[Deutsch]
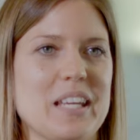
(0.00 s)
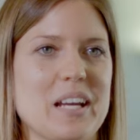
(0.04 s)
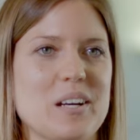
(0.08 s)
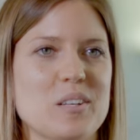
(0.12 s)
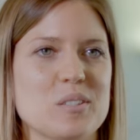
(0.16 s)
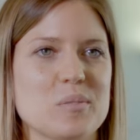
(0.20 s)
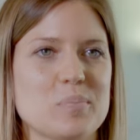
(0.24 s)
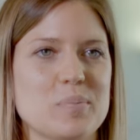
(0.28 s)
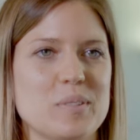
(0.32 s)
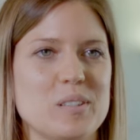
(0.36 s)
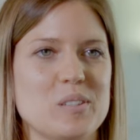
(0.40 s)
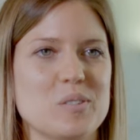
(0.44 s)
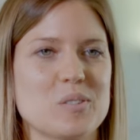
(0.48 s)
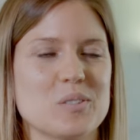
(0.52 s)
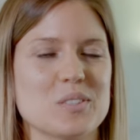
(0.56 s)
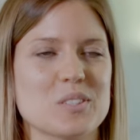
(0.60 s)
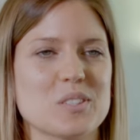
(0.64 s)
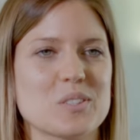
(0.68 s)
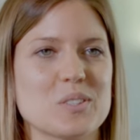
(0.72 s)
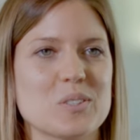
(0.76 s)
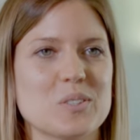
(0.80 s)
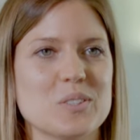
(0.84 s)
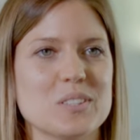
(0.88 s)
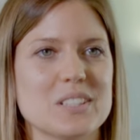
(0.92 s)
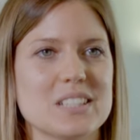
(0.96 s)
Die Ausbildung
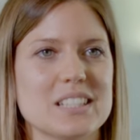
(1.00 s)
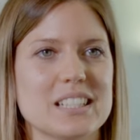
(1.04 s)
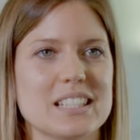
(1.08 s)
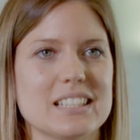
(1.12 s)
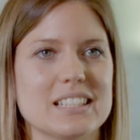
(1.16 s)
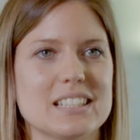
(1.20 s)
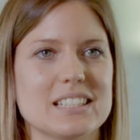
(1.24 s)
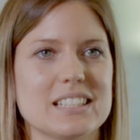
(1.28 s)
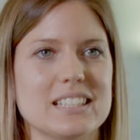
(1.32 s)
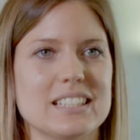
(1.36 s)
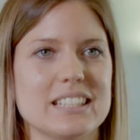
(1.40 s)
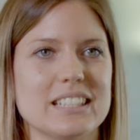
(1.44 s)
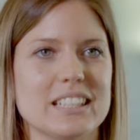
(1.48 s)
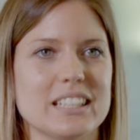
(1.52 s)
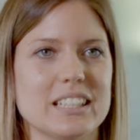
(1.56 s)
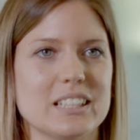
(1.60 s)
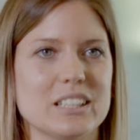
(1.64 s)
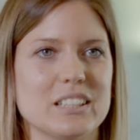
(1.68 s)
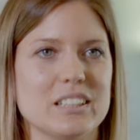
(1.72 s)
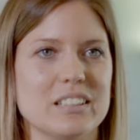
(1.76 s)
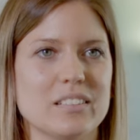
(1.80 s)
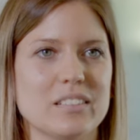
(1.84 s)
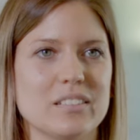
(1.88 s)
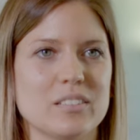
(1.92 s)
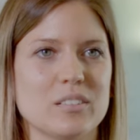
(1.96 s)
ist grundsätzlich
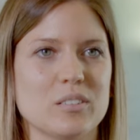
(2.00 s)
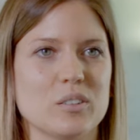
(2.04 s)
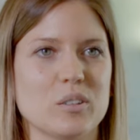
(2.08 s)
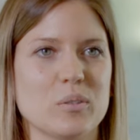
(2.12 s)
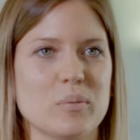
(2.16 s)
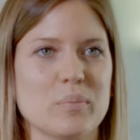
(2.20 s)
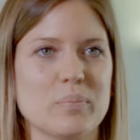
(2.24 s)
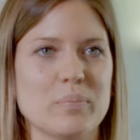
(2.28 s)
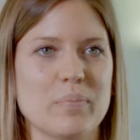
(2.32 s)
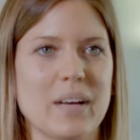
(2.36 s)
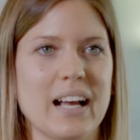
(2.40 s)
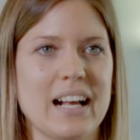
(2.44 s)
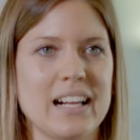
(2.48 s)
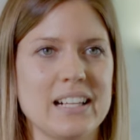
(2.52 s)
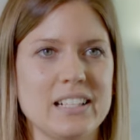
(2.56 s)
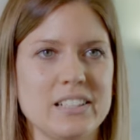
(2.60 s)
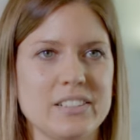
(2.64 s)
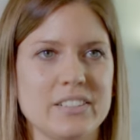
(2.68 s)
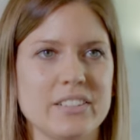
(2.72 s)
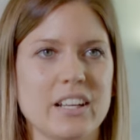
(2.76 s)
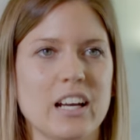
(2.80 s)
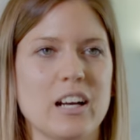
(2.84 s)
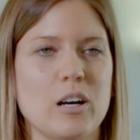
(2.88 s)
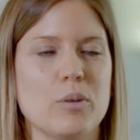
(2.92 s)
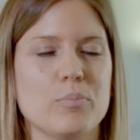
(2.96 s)
in ähm,
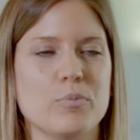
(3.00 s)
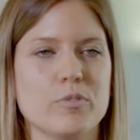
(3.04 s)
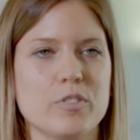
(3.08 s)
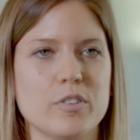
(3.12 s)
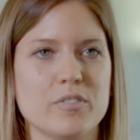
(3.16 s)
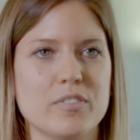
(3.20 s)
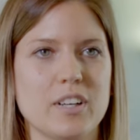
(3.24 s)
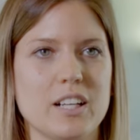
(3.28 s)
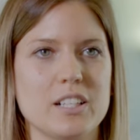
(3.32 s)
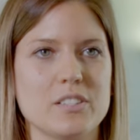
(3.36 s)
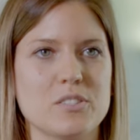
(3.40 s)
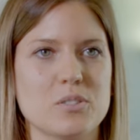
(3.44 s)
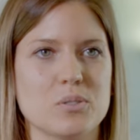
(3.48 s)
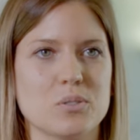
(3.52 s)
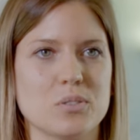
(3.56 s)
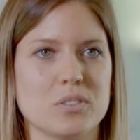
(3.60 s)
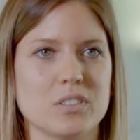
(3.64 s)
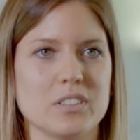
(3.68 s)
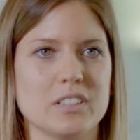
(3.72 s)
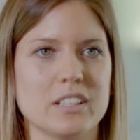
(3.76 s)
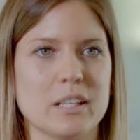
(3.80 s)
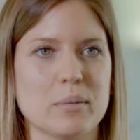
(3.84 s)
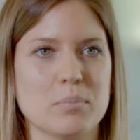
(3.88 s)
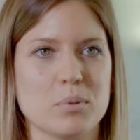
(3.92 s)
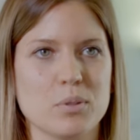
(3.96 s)
allen
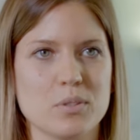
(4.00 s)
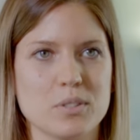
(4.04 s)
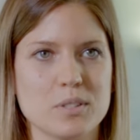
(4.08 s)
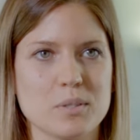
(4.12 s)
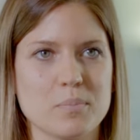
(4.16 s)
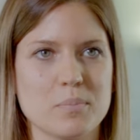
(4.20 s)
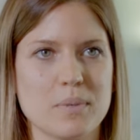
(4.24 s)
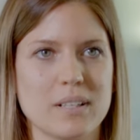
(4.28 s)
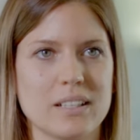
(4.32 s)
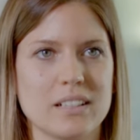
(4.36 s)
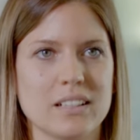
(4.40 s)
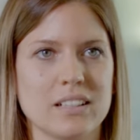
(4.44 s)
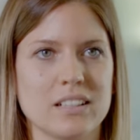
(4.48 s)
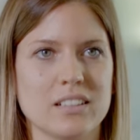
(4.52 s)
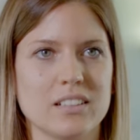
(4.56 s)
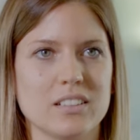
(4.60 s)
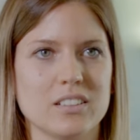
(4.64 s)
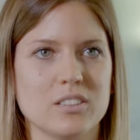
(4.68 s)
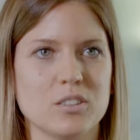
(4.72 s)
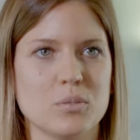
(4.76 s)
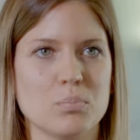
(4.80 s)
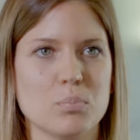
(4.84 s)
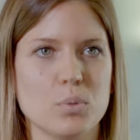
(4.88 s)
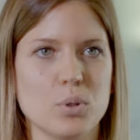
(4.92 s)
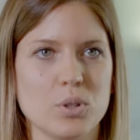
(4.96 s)
Hauptverwaltungen der Bundesbank
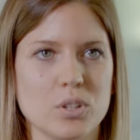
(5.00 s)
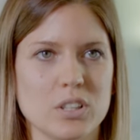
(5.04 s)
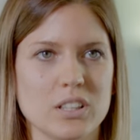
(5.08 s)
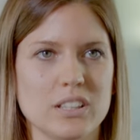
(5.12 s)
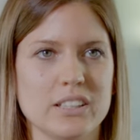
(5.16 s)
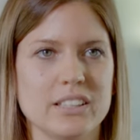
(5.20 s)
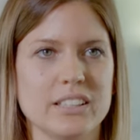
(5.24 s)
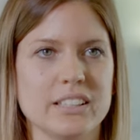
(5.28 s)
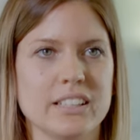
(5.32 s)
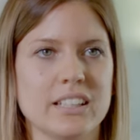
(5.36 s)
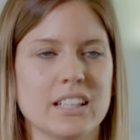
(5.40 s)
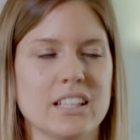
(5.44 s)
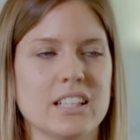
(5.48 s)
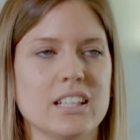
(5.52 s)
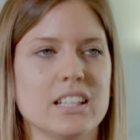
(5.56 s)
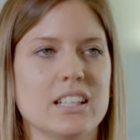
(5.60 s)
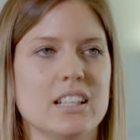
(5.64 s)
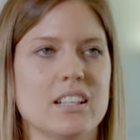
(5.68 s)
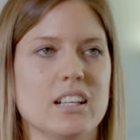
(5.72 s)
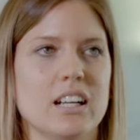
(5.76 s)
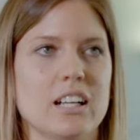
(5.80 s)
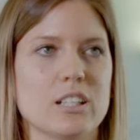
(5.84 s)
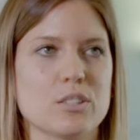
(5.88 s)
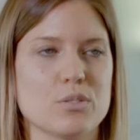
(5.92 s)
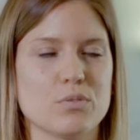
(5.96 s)
äh, möglich.
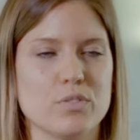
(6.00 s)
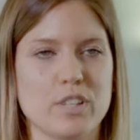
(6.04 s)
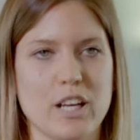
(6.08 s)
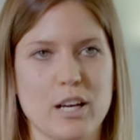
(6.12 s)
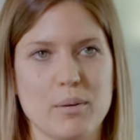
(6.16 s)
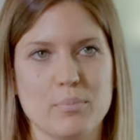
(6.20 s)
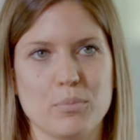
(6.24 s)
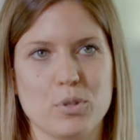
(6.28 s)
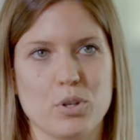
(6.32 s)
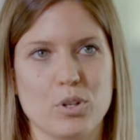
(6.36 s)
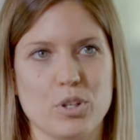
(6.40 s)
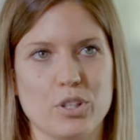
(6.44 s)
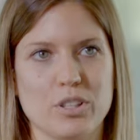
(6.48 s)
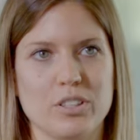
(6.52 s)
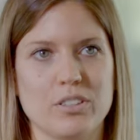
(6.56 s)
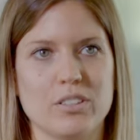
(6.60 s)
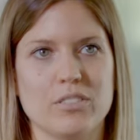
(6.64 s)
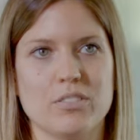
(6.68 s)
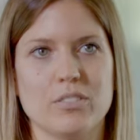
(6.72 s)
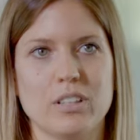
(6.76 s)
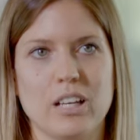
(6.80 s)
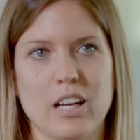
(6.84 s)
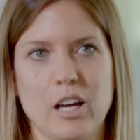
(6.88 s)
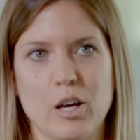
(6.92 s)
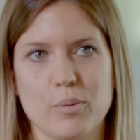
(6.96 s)
Also wir haben
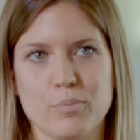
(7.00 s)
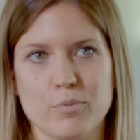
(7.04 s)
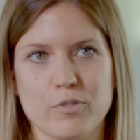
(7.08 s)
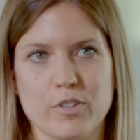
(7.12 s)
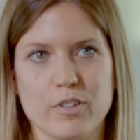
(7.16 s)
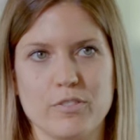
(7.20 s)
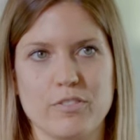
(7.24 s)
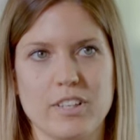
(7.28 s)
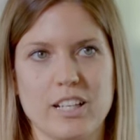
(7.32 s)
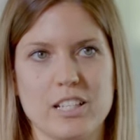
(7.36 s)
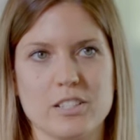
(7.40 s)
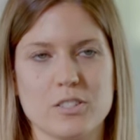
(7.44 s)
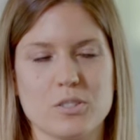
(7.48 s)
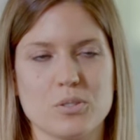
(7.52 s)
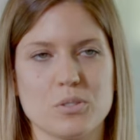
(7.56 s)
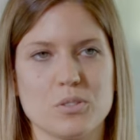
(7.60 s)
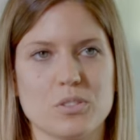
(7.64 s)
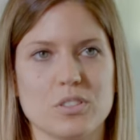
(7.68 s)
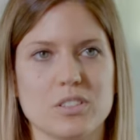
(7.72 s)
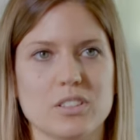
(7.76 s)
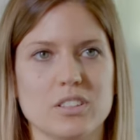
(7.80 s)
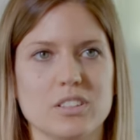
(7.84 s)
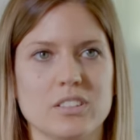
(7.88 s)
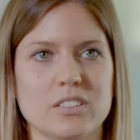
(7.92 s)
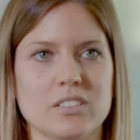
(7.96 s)
neun
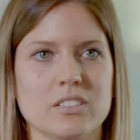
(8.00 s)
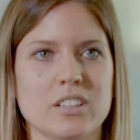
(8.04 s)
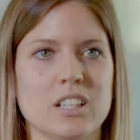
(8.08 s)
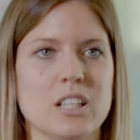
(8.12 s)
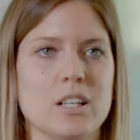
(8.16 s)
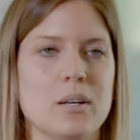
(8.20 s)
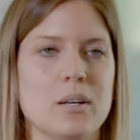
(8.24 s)
Hauptverwaltungen,